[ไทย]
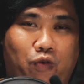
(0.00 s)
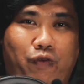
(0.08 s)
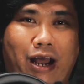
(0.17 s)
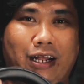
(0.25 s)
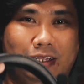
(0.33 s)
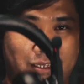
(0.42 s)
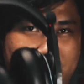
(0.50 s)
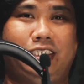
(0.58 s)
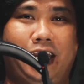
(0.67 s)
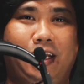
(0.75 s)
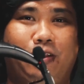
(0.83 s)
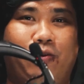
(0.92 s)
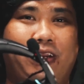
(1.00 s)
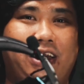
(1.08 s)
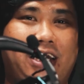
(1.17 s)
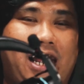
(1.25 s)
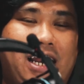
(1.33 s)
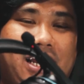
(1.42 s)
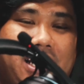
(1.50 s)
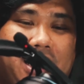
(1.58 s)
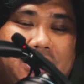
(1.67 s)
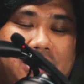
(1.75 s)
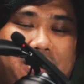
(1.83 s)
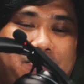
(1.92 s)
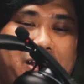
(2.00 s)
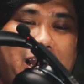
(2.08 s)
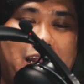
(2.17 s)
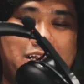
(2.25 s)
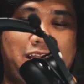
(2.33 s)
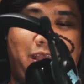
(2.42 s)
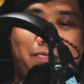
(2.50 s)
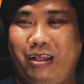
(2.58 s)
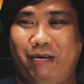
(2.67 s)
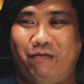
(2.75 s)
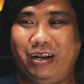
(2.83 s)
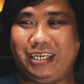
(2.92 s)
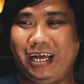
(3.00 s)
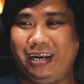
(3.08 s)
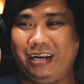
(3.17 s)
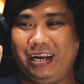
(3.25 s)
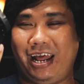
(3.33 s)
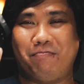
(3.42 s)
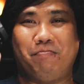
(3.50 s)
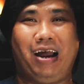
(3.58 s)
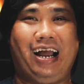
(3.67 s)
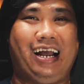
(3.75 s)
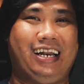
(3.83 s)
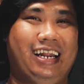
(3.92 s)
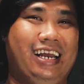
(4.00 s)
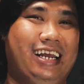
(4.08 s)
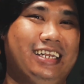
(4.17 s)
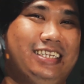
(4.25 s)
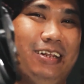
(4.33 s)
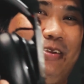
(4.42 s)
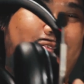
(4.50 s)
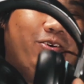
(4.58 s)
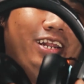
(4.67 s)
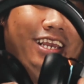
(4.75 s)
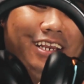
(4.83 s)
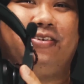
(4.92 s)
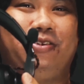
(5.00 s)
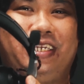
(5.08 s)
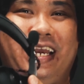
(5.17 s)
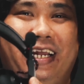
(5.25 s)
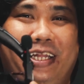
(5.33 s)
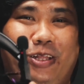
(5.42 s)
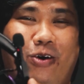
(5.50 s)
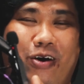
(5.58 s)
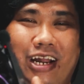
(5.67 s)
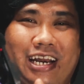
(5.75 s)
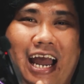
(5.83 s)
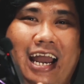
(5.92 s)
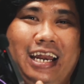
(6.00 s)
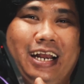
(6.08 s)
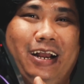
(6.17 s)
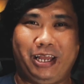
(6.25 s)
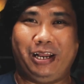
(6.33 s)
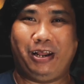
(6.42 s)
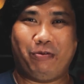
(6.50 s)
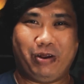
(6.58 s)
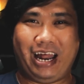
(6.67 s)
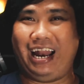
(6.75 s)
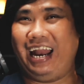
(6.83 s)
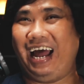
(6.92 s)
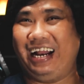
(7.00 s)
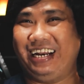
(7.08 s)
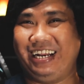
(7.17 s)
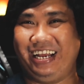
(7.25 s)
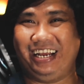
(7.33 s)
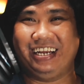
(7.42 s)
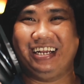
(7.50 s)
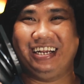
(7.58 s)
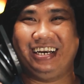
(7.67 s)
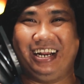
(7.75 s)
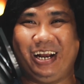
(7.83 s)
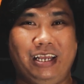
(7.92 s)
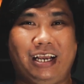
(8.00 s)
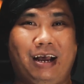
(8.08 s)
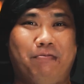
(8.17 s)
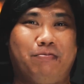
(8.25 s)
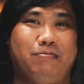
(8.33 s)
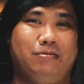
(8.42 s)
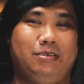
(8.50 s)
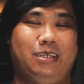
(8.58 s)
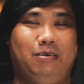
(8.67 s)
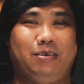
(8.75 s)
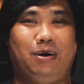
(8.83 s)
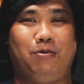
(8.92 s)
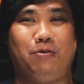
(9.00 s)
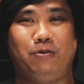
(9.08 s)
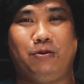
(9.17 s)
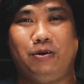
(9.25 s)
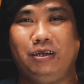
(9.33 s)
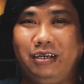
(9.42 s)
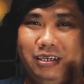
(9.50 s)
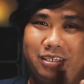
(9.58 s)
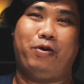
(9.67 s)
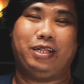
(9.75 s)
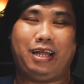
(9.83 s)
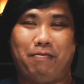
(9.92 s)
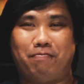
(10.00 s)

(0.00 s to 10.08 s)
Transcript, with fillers: หูฟังเจ๋งตัวหนึ่งได้เลยนะฮะสำหรับการเล่นเกมแถมฟังก์ชันแน่นมากนะฮะเจ้าตัวนี้สนใจก็ติดต่อกันได้นะเดี๋ยวเราทิ้งลิงก์ไว้ด้านล่างนั่นเองสำหรับวันนี้ครับ สำหรับเจ้า JBL